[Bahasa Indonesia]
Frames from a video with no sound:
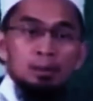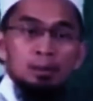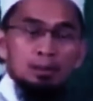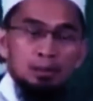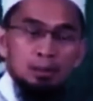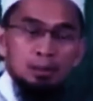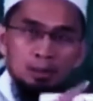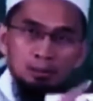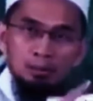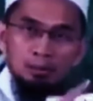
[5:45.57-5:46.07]

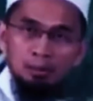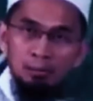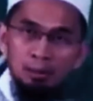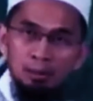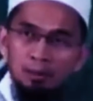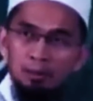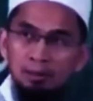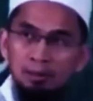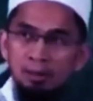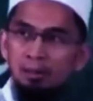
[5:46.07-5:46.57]
Ketika Allah
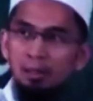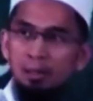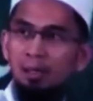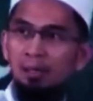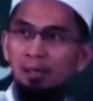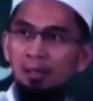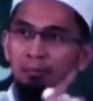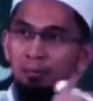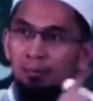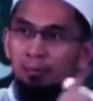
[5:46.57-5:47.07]
mengatakan
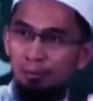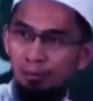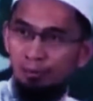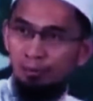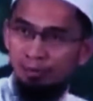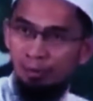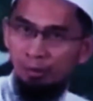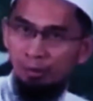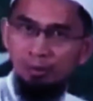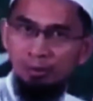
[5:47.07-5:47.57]
akan ampuni
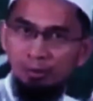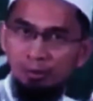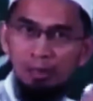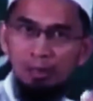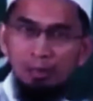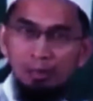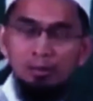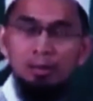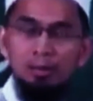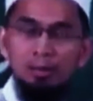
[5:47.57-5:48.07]
dosa, Allah
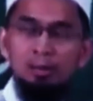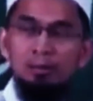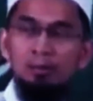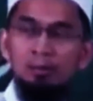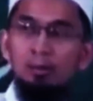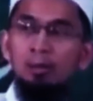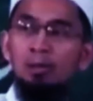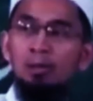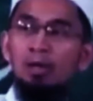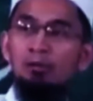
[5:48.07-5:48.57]
tidak katakan
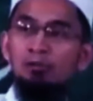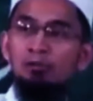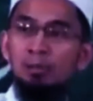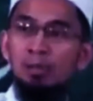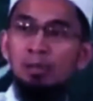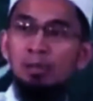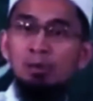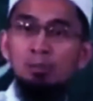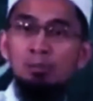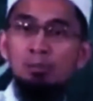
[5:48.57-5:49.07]
wa
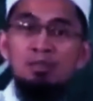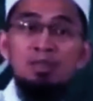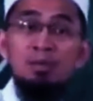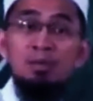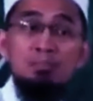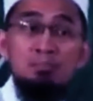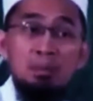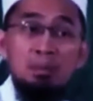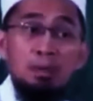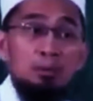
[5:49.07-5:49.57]
lakum
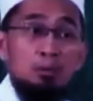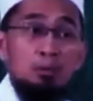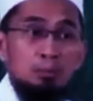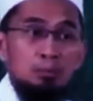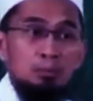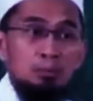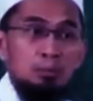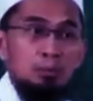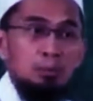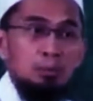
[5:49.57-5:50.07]

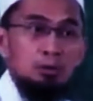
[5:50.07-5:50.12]
dzambakum.